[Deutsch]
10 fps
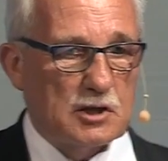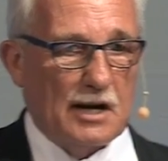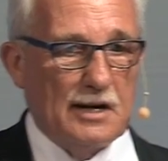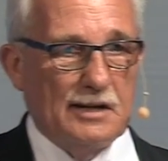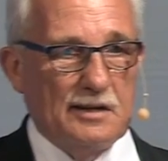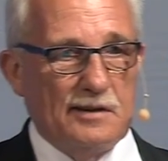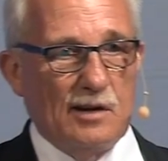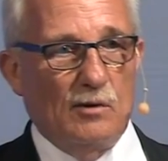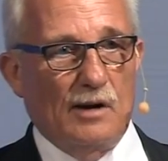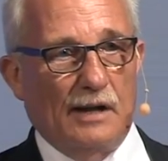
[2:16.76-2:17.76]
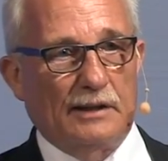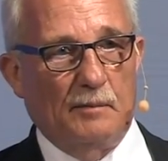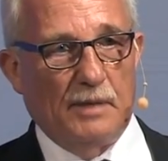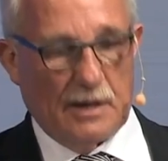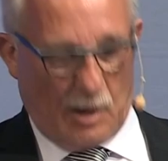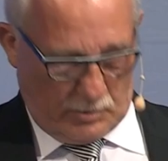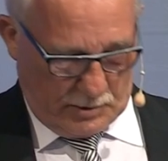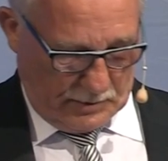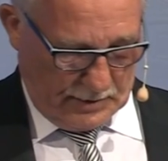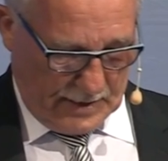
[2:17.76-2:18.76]
Standardisierung hat der Band auch
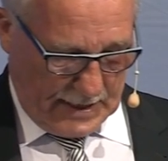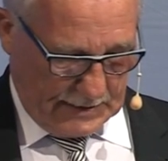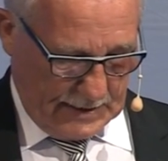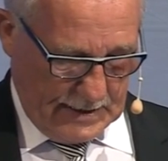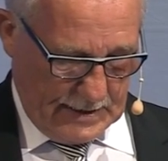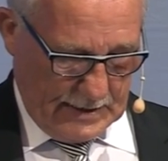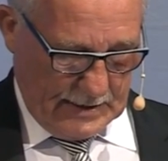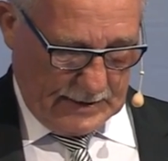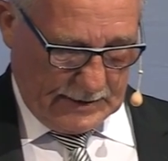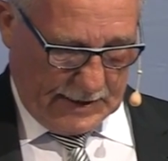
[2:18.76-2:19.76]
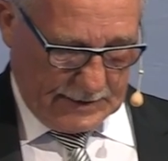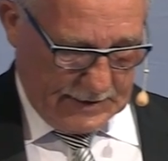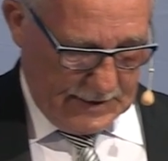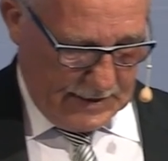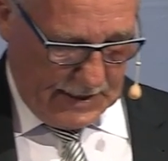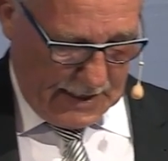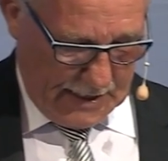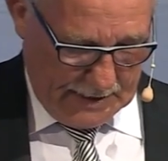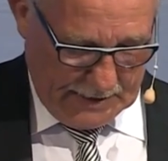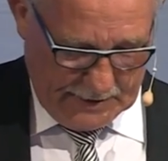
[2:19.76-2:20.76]
schon gesagt. Das sind
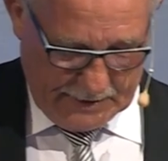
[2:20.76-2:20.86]
Dinge,